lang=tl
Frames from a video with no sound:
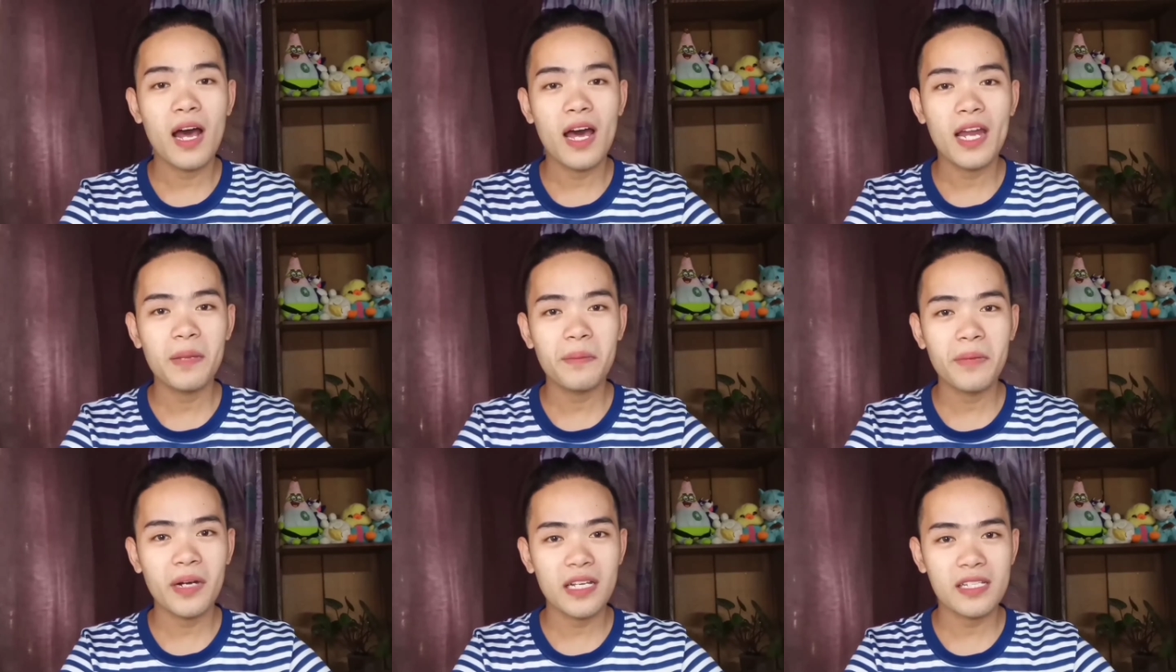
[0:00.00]

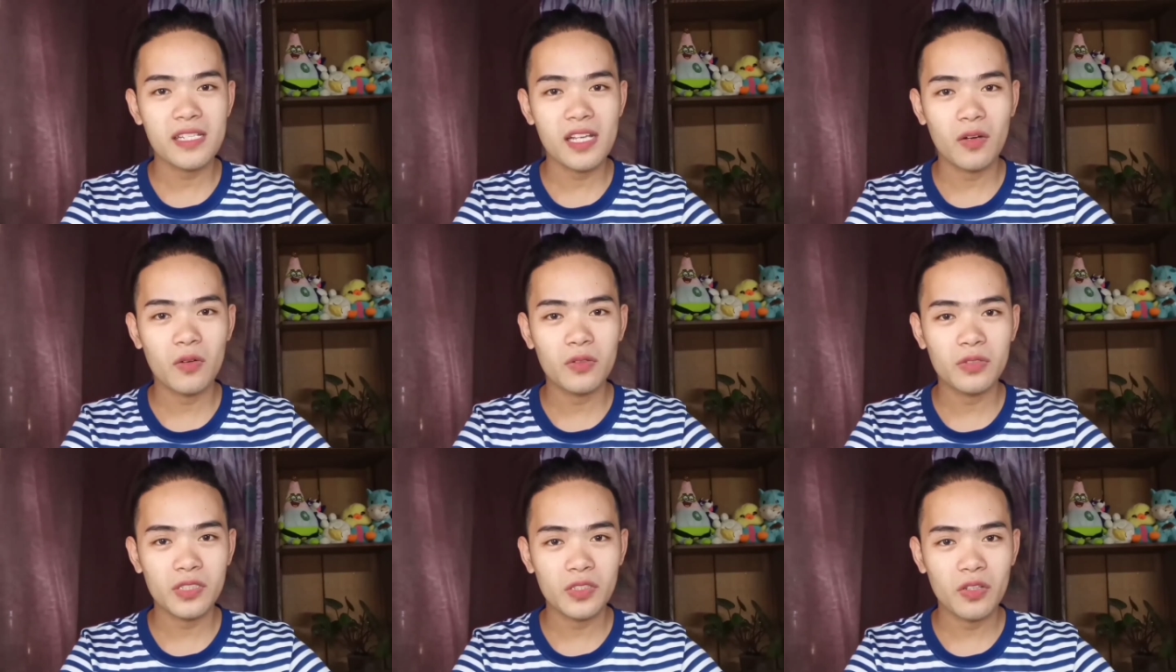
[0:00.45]
maaaring
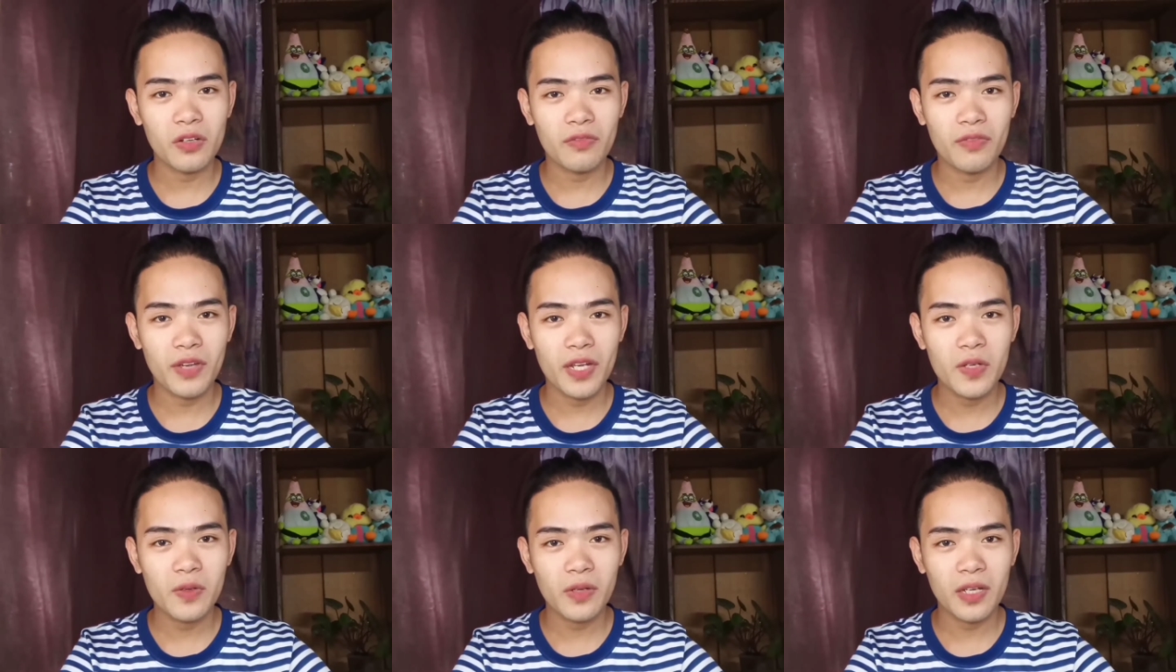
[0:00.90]
makasagot itong
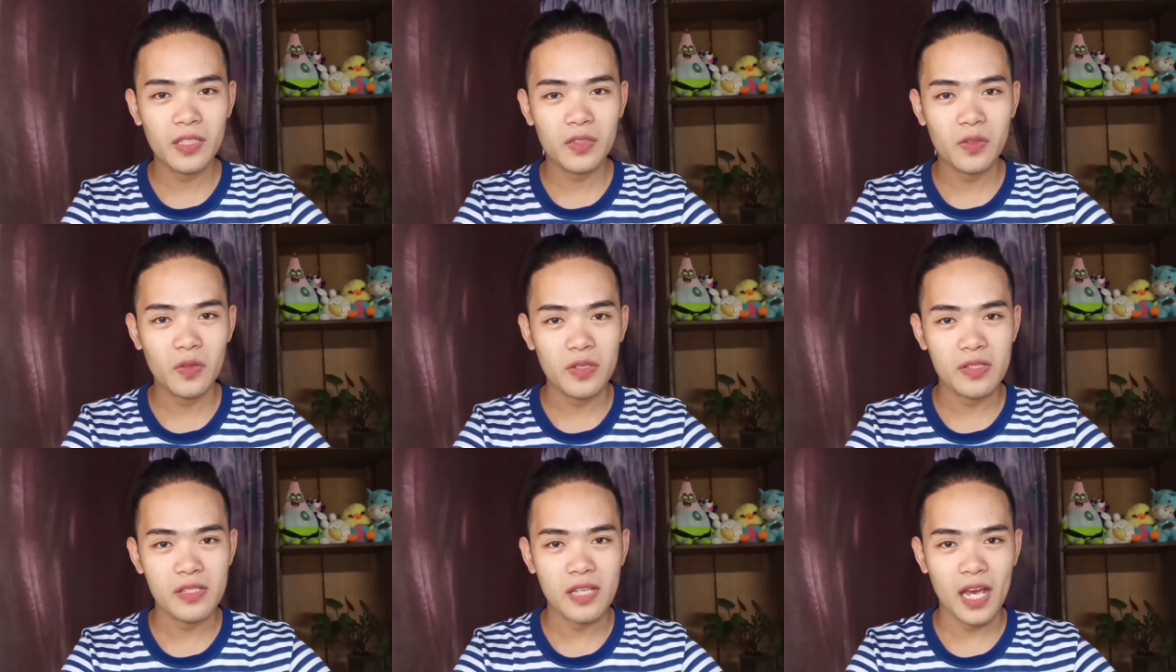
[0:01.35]
video
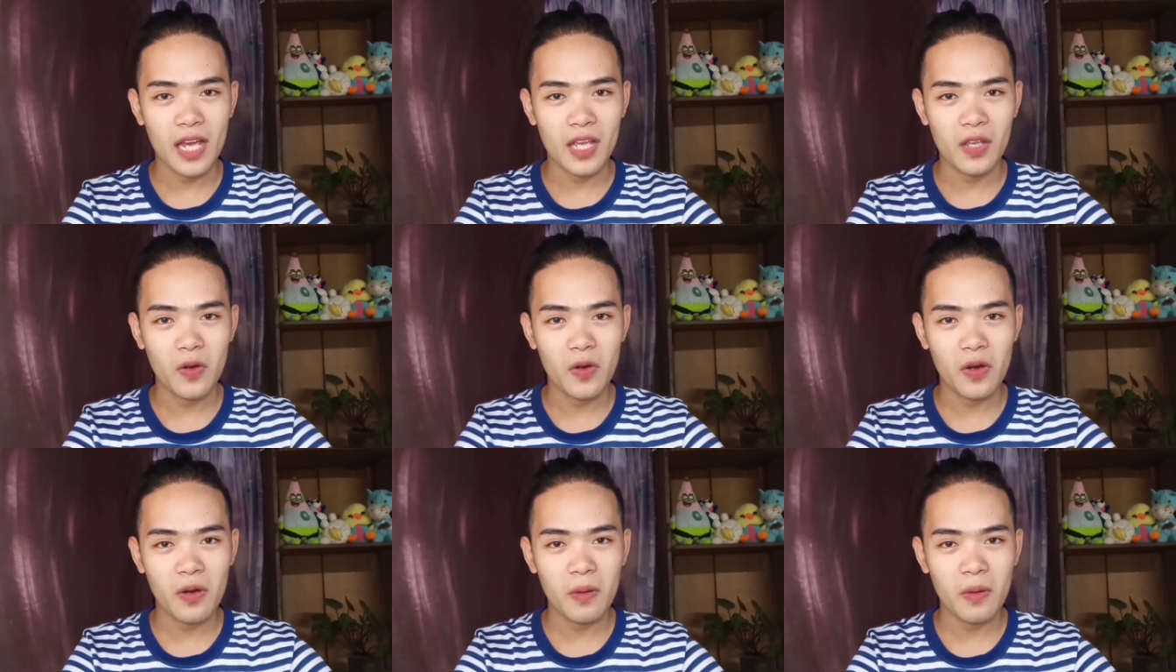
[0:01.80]
ito sa
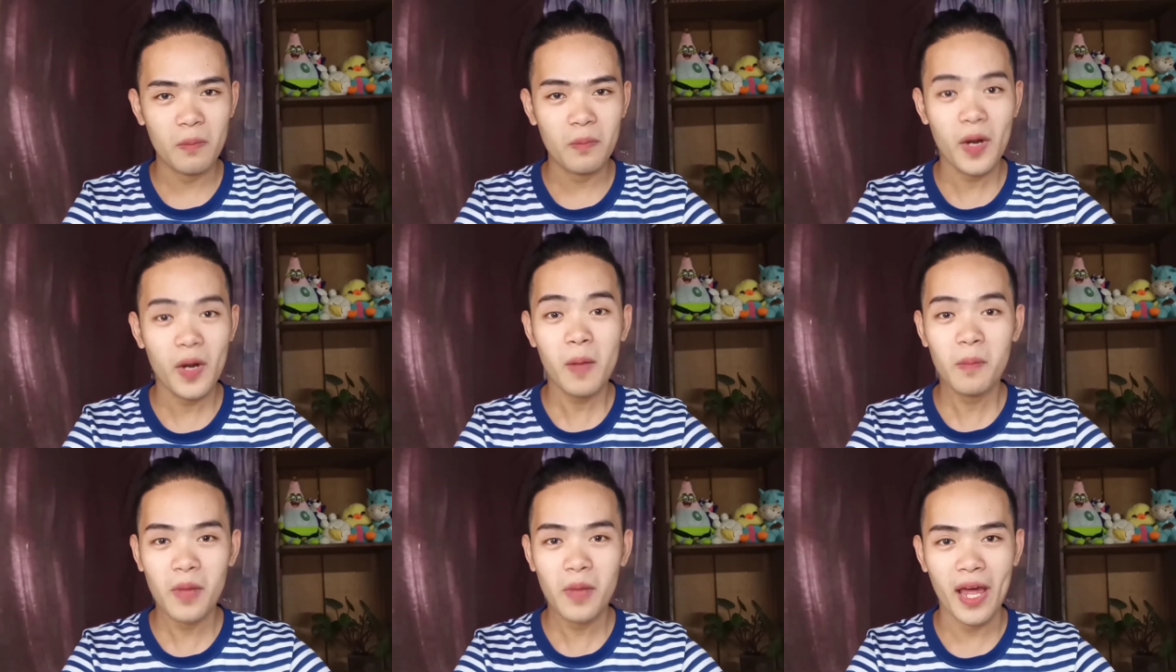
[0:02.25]
iyong
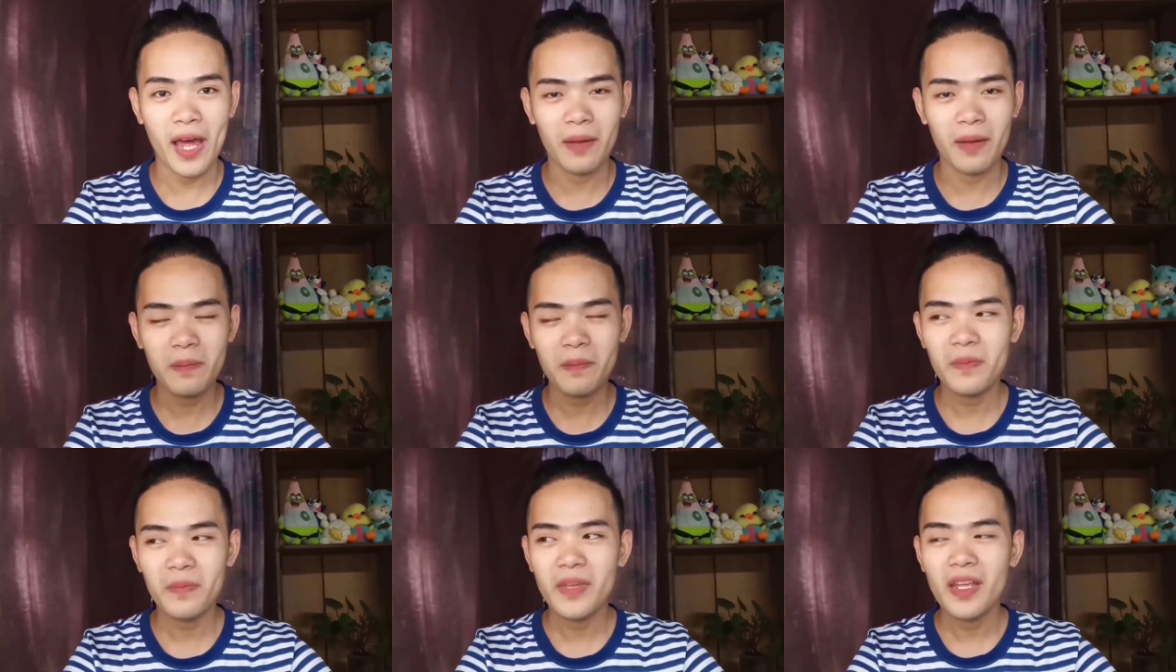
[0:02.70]

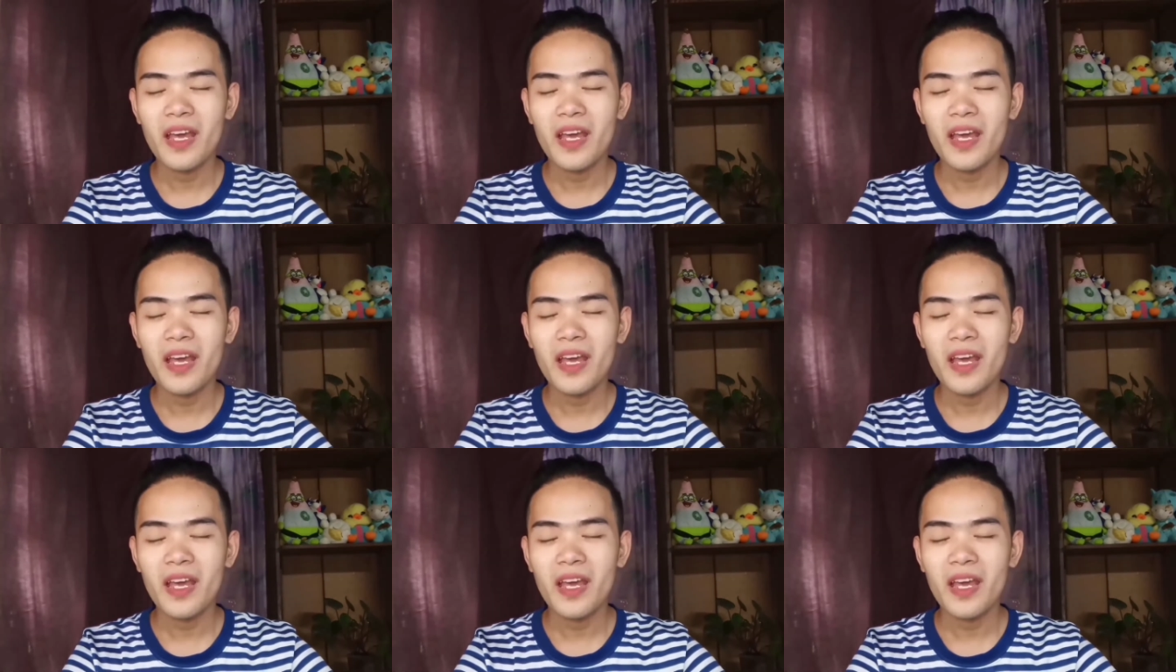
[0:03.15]
problem